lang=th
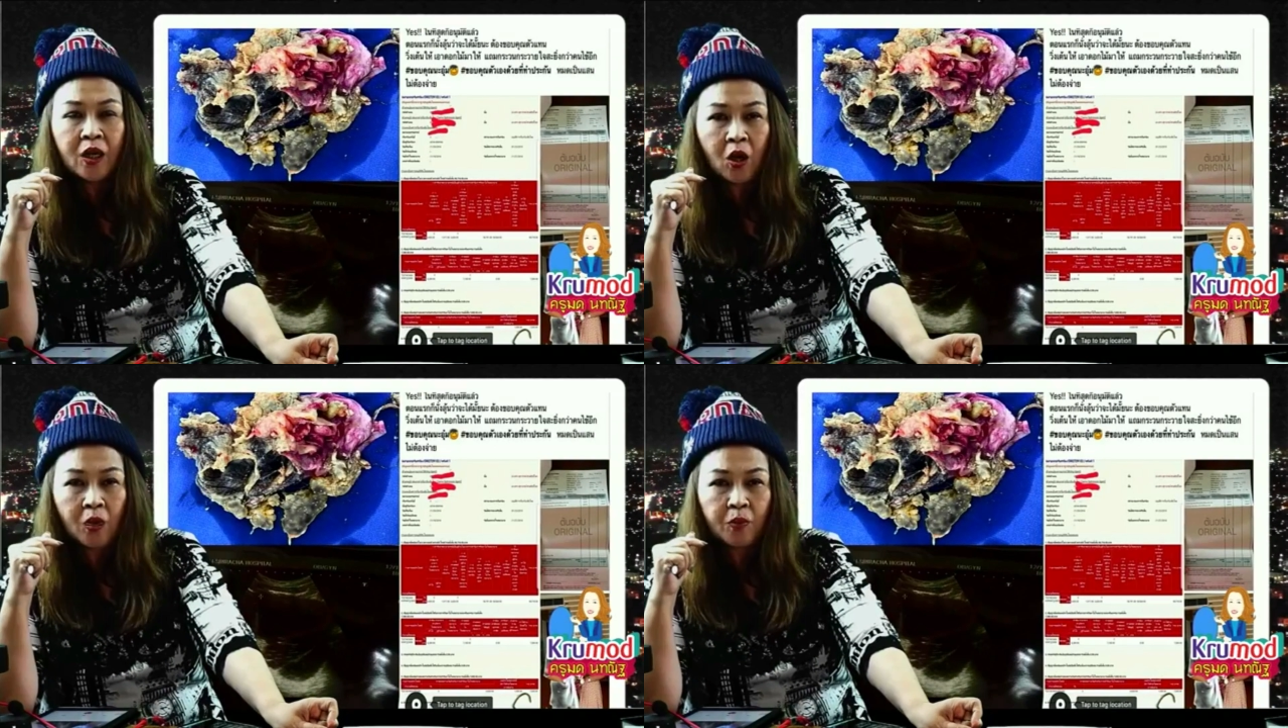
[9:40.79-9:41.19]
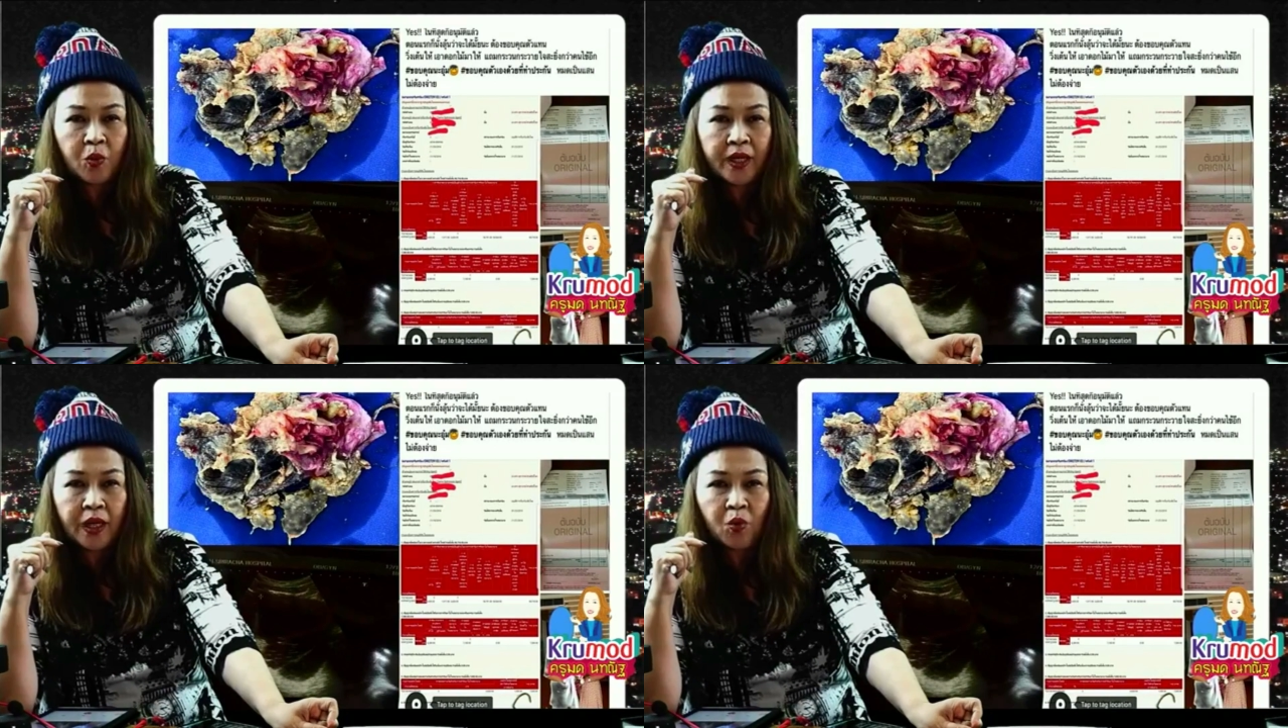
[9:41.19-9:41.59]
ขอบคุณ
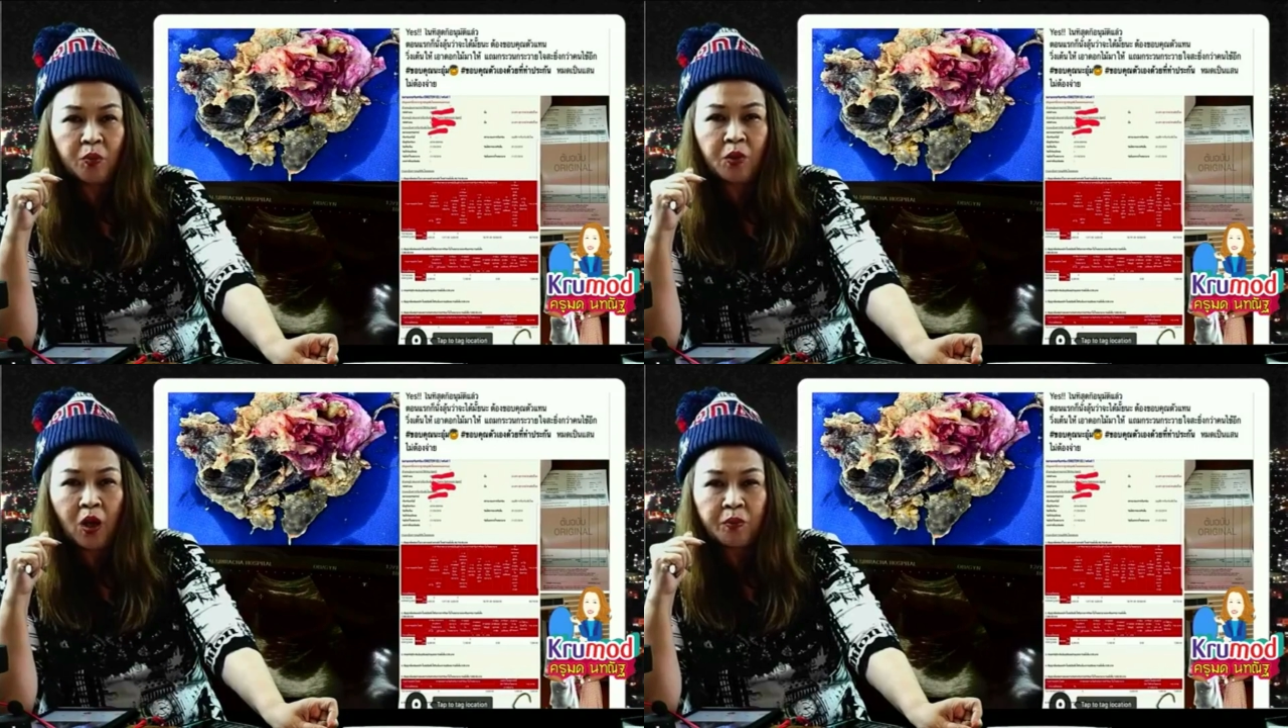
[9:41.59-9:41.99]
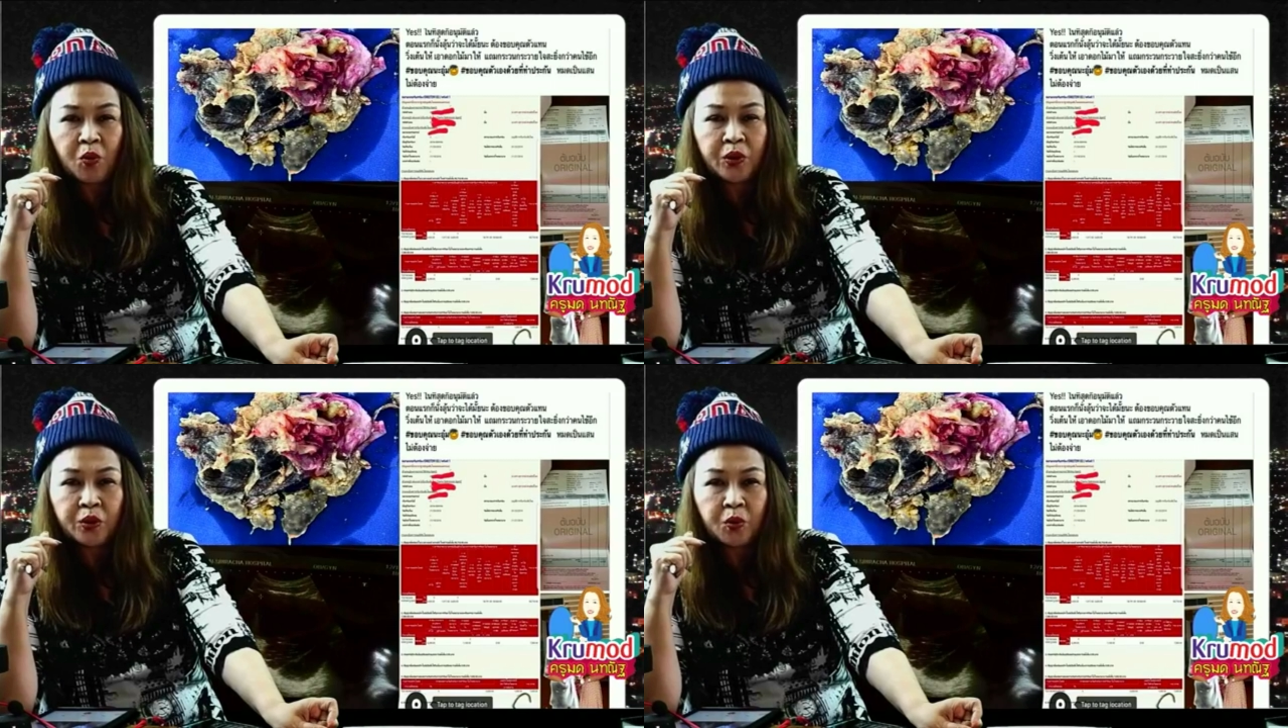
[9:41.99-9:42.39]
นะอุ่มขอบคุ
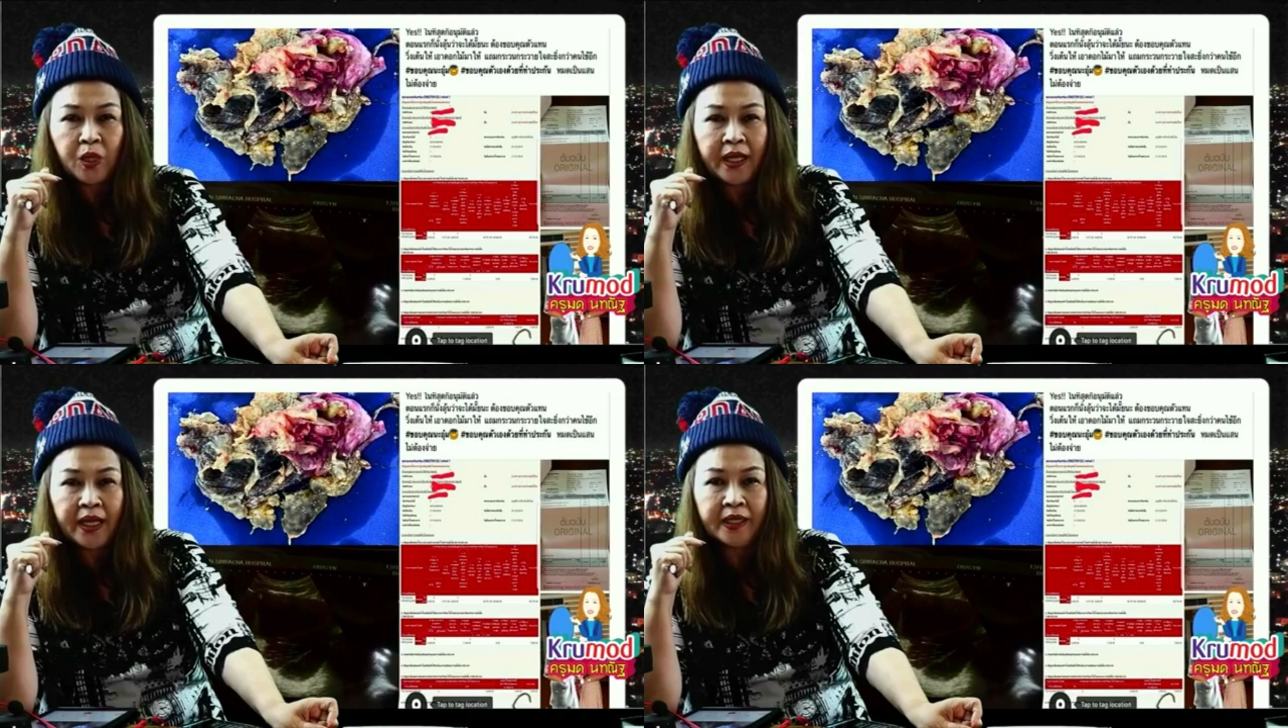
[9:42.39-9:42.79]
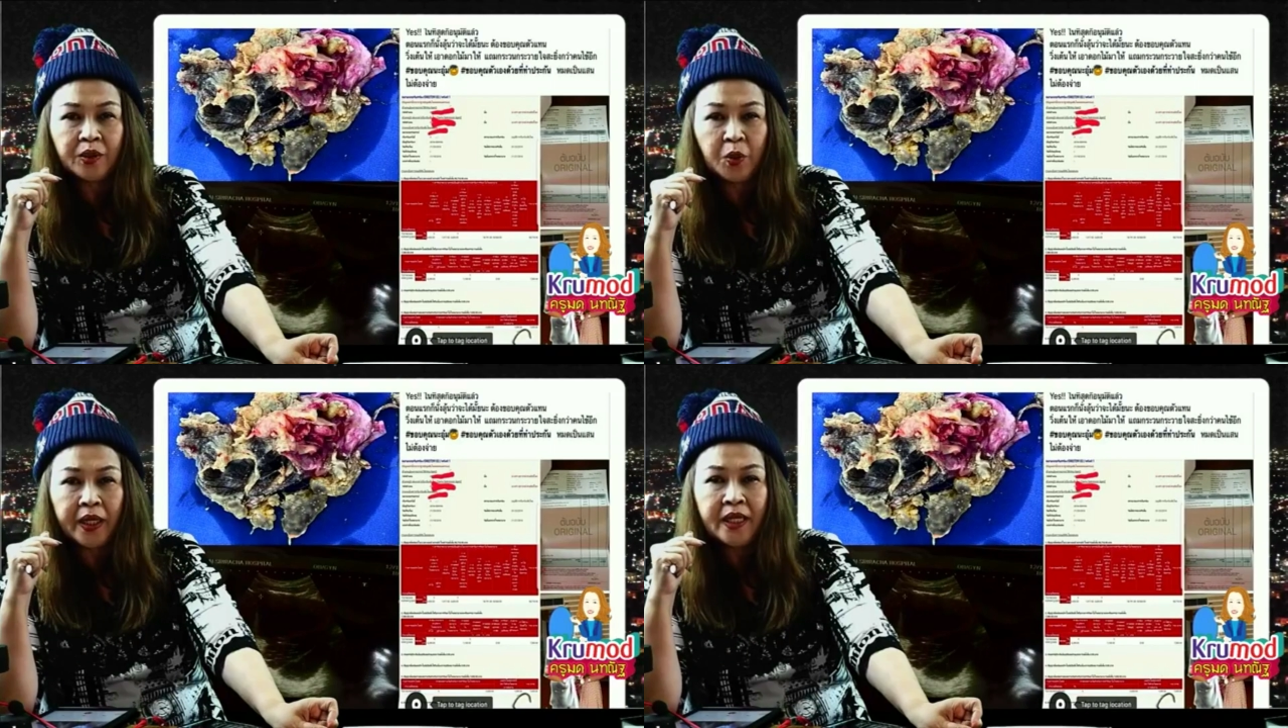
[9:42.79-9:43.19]
ณตัวเอง
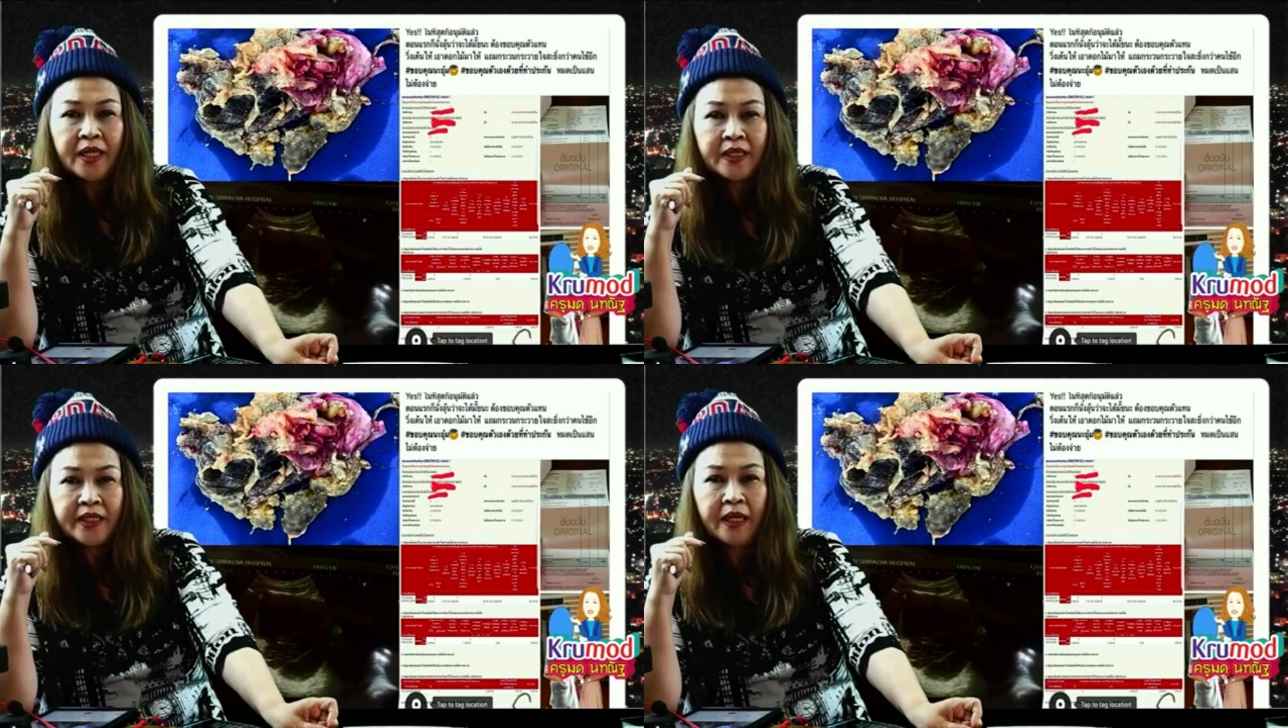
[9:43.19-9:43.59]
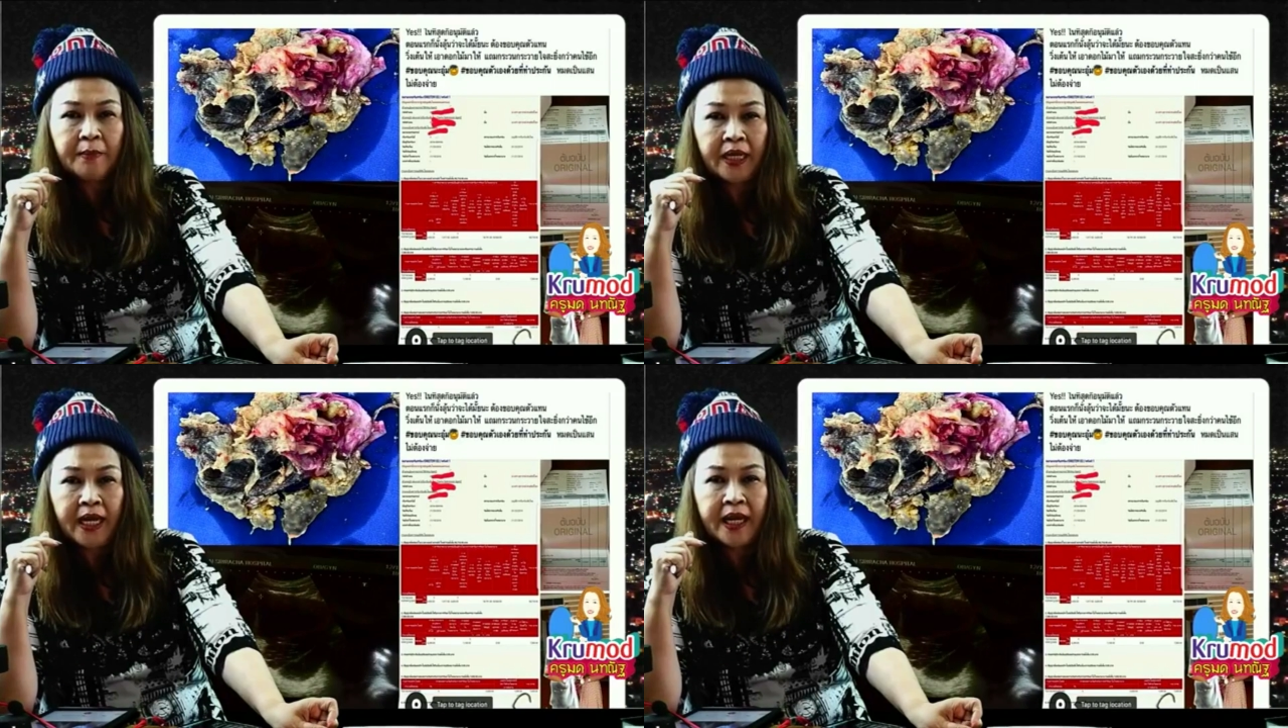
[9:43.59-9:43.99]
ด้วย ที่ทำป
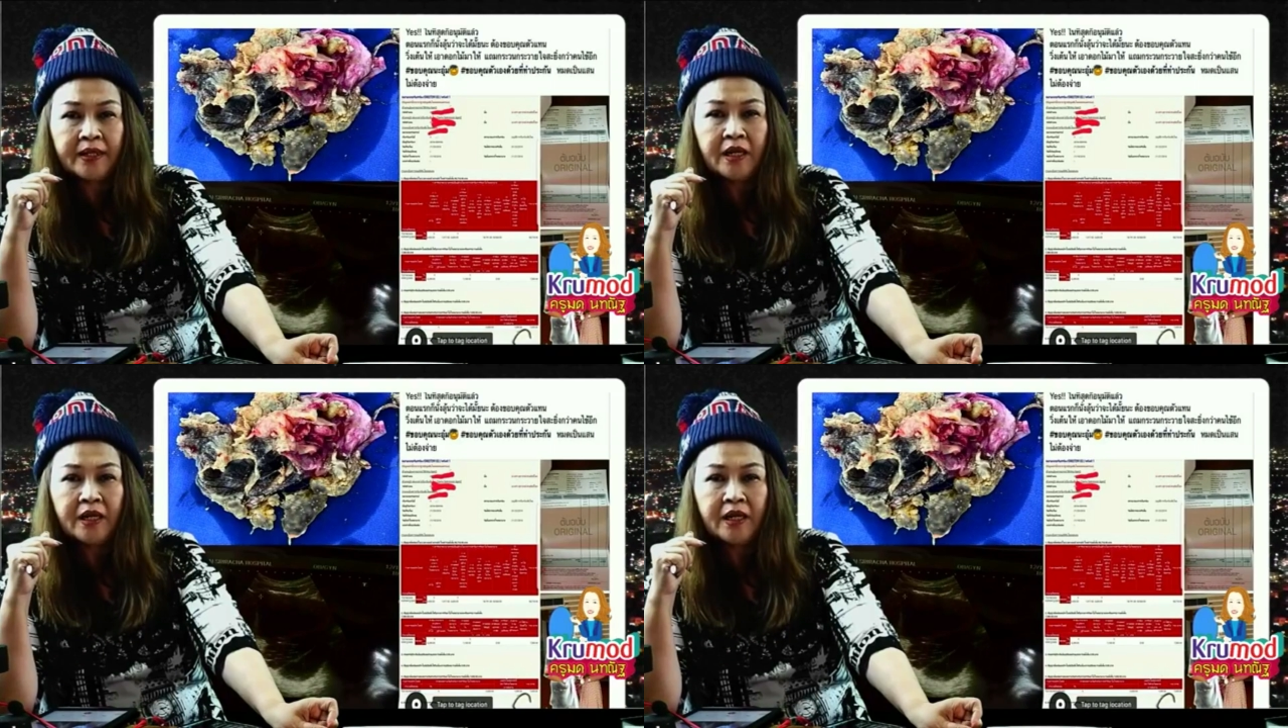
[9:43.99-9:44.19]
ระกัน